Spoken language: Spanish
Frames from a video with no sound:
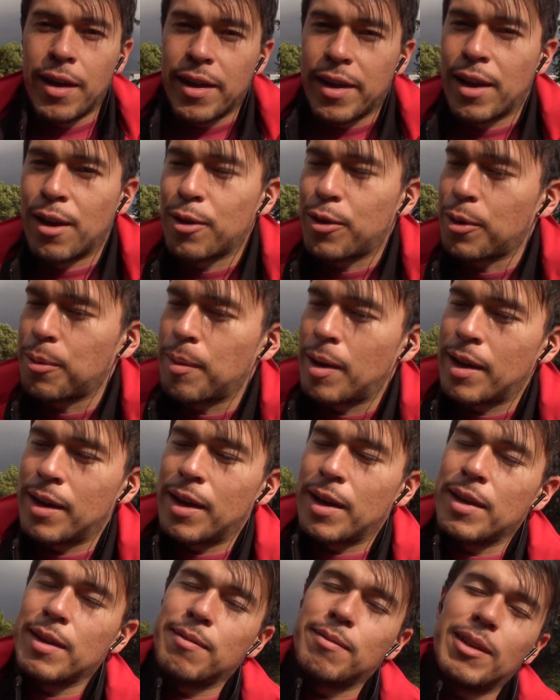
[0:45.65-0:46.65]
Y el otro man
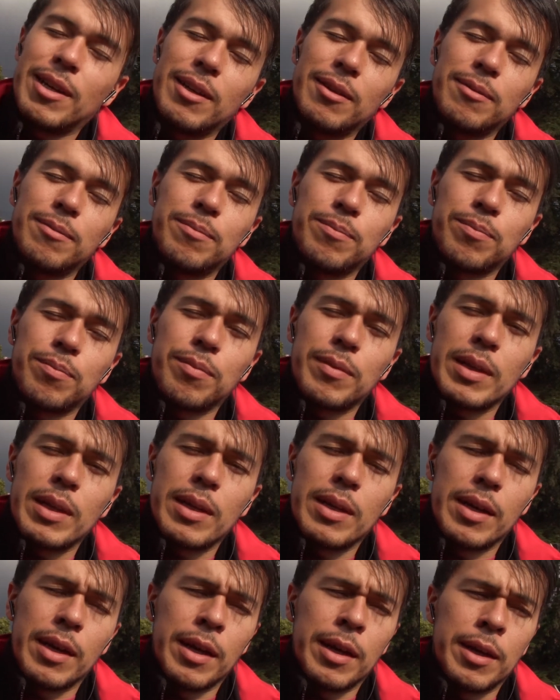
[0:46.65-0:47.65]
ahí está,
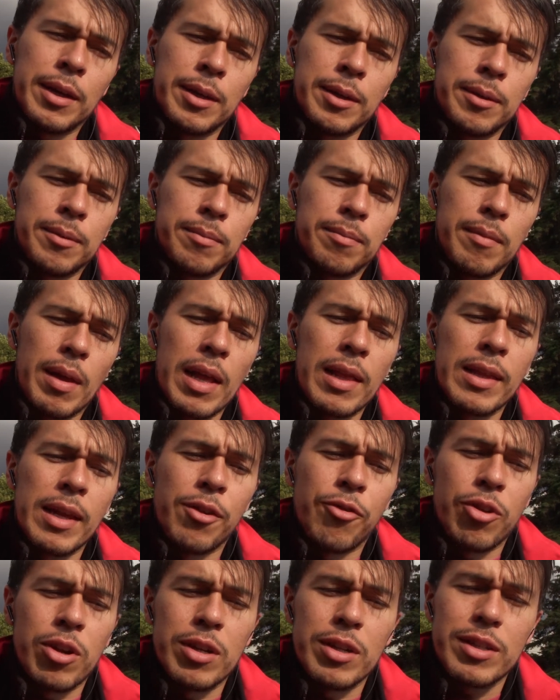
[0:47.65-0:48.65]
eh, el de
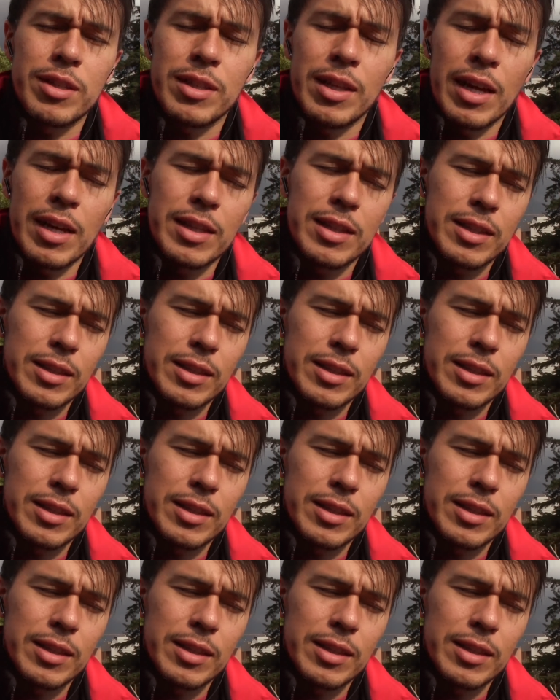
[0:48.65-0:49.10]
real estate.